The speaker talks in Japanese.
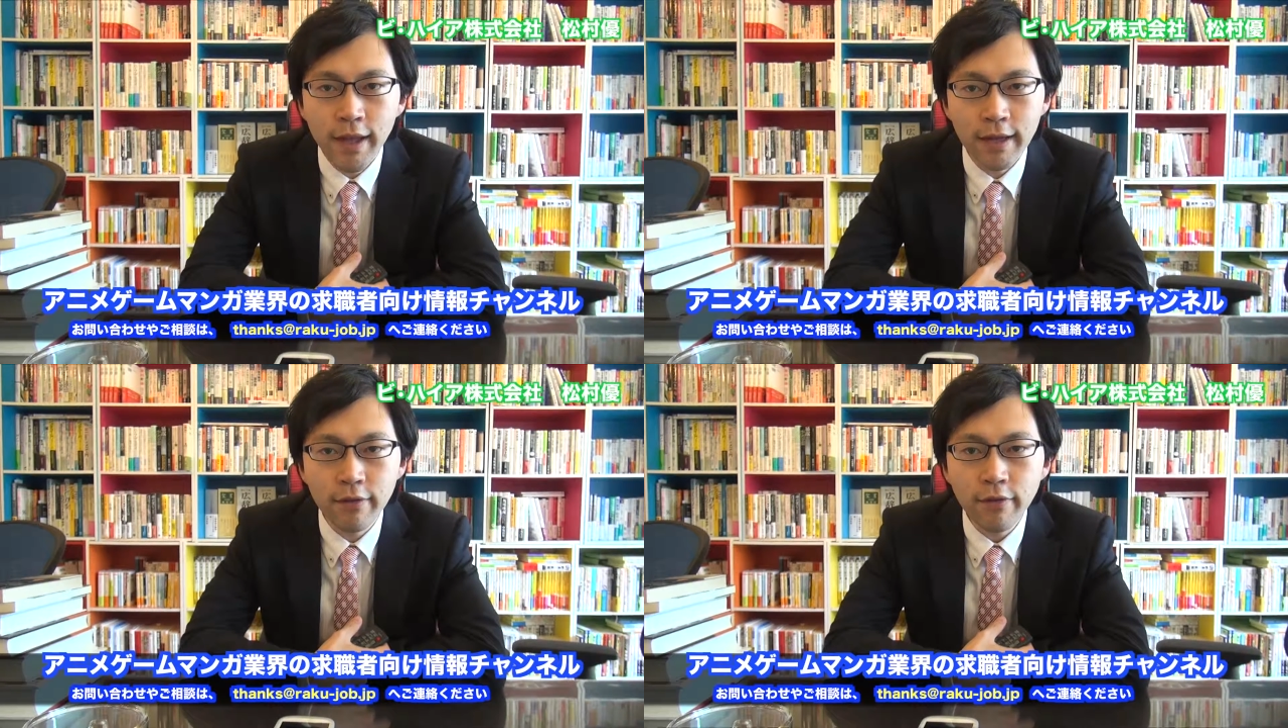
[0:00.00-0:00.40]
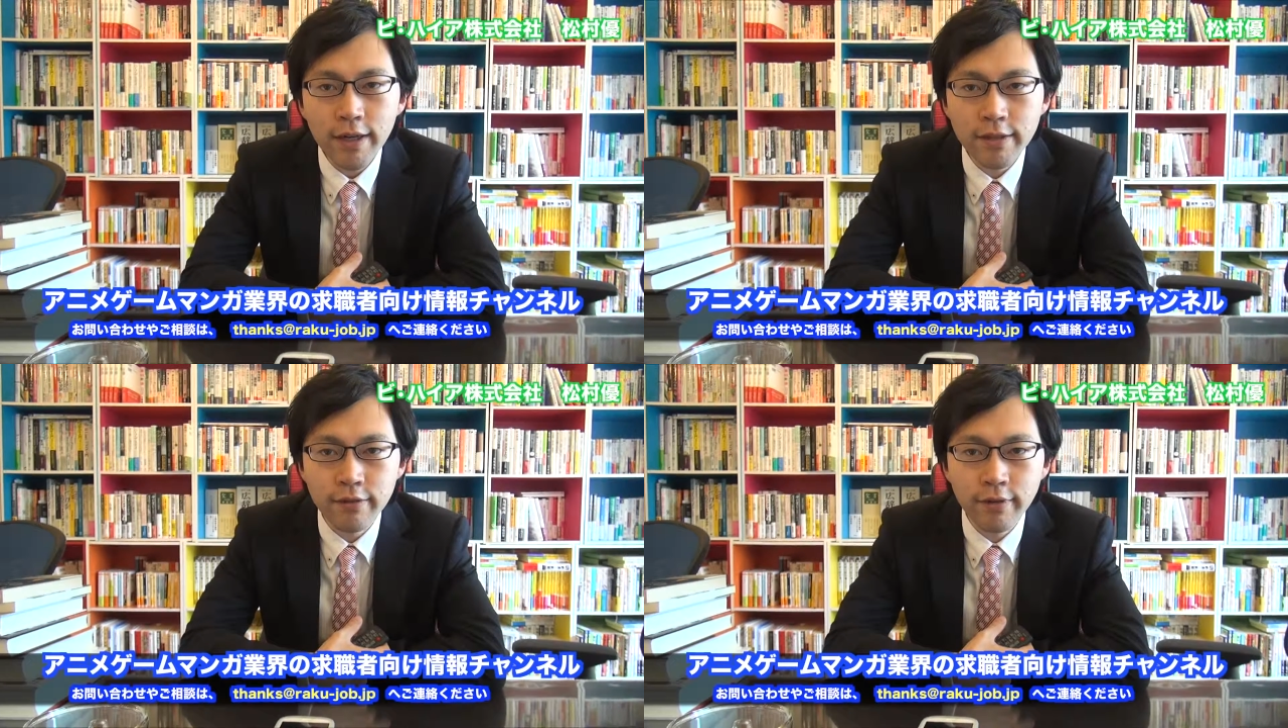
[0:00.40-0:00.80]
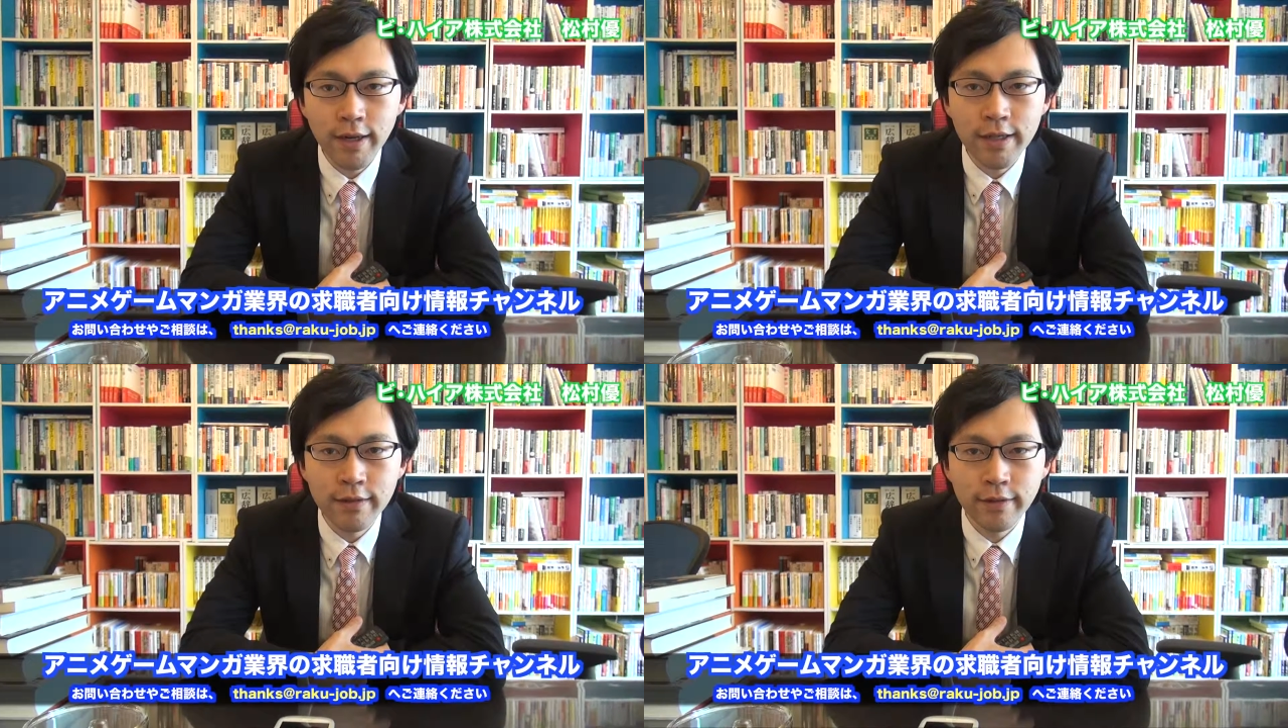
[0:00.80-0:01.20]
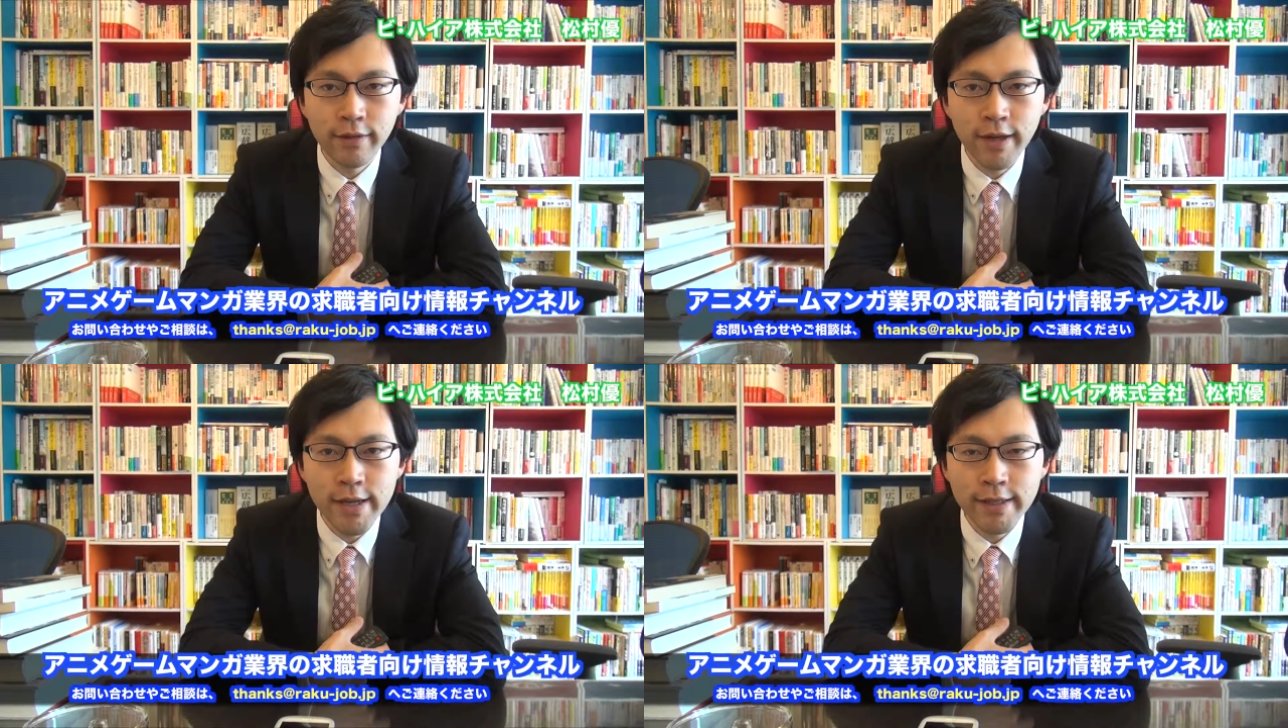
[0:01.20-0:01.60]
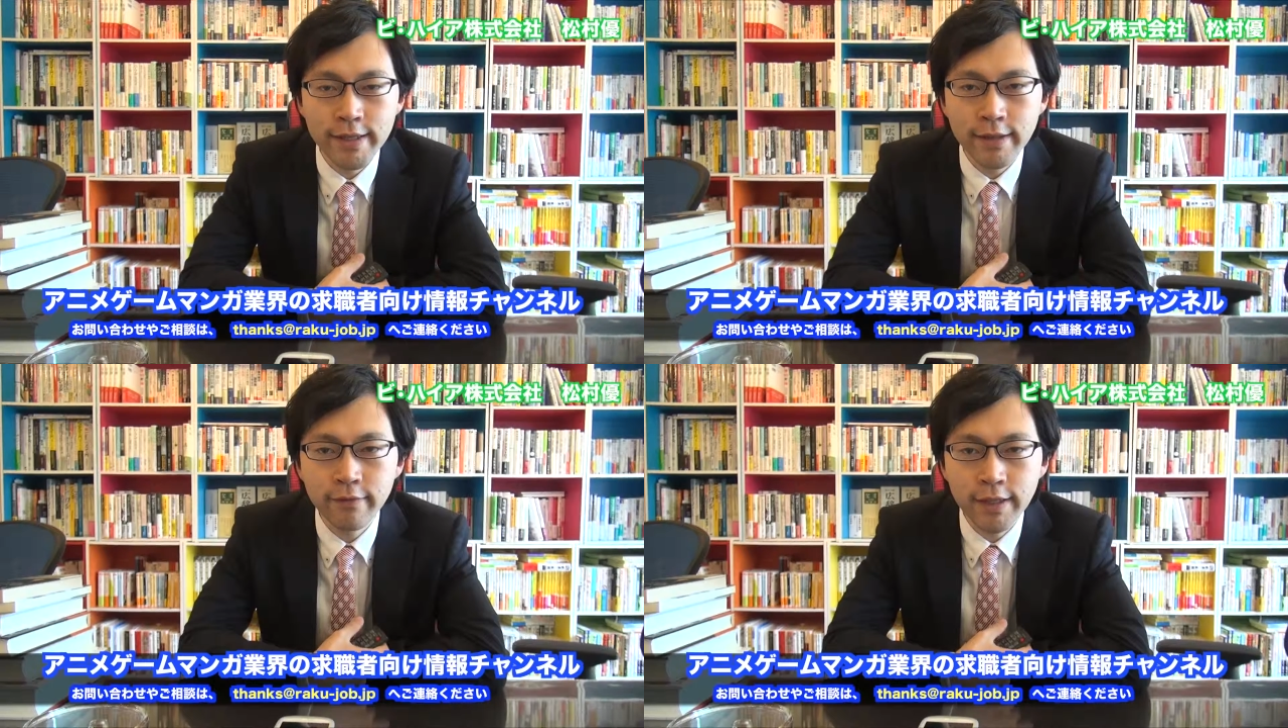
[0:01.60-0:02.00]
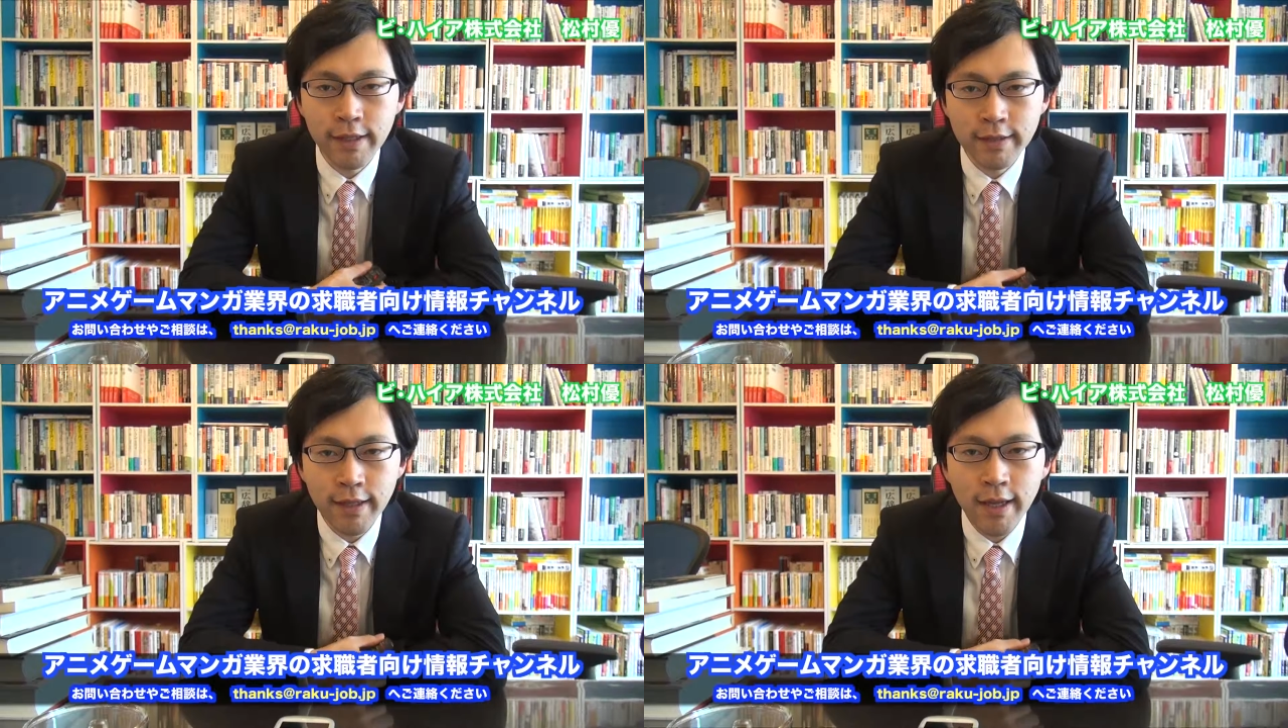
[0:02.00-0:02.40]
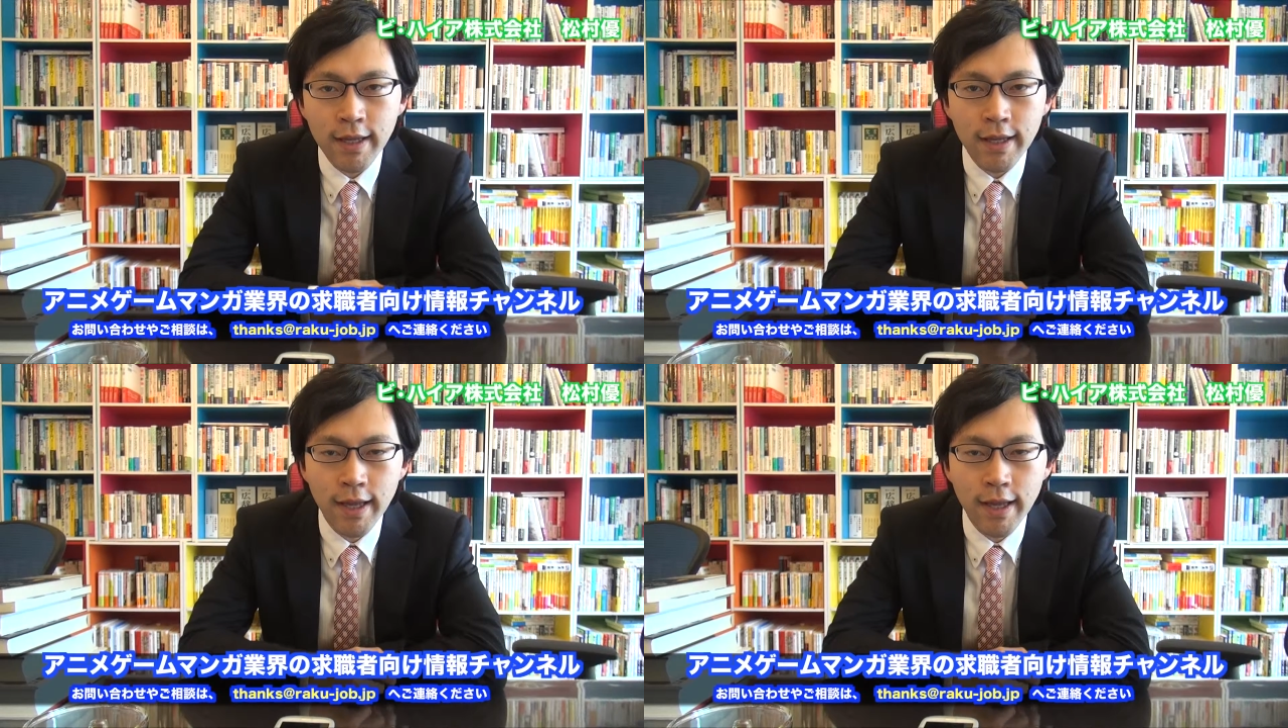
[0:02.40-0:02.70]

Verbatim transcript: え今回紹介する会社さんはですね、